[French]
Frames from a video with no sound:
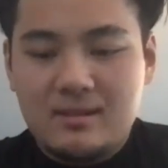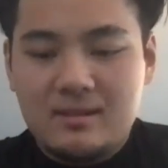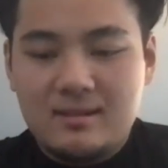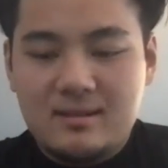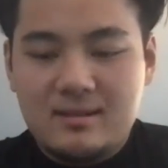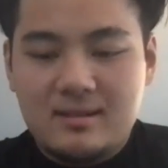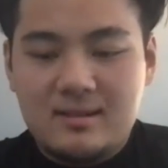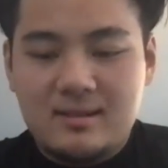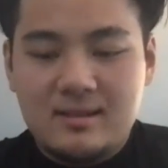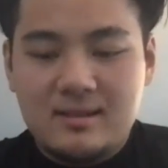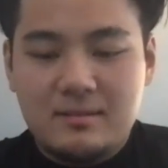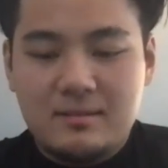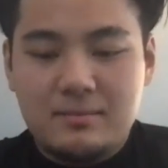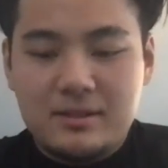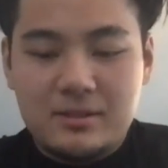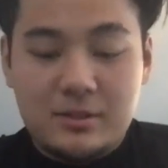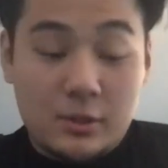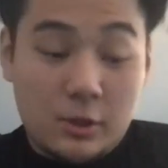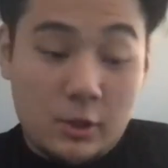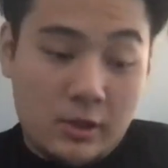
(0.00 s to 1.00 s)
c'est
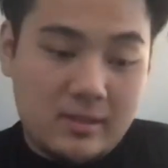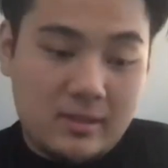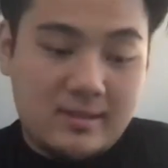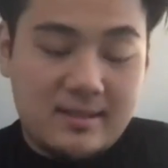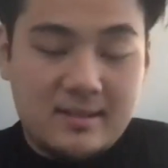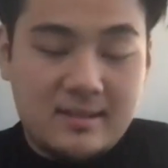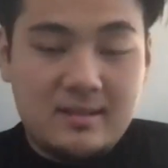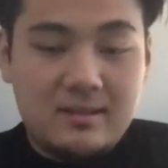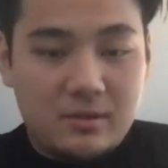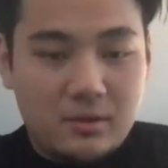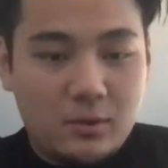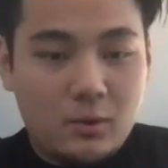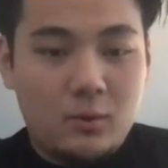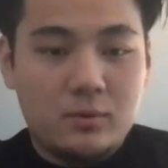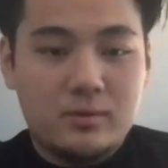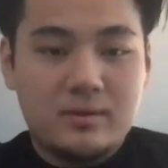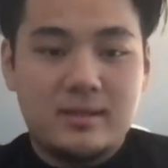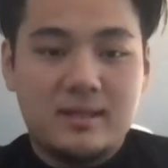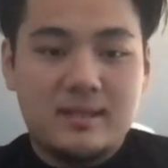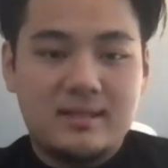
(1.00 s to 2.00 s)
parce que c'est une
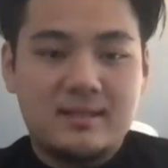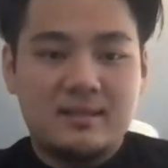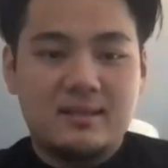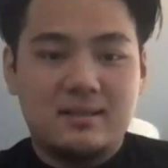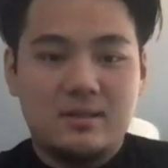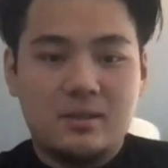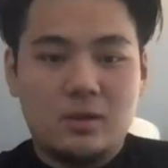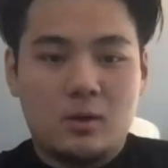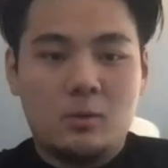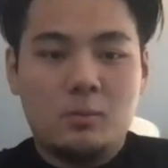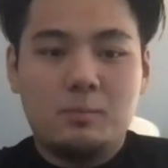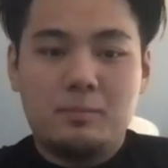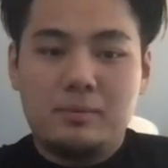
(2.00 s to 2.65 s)
grosse décision.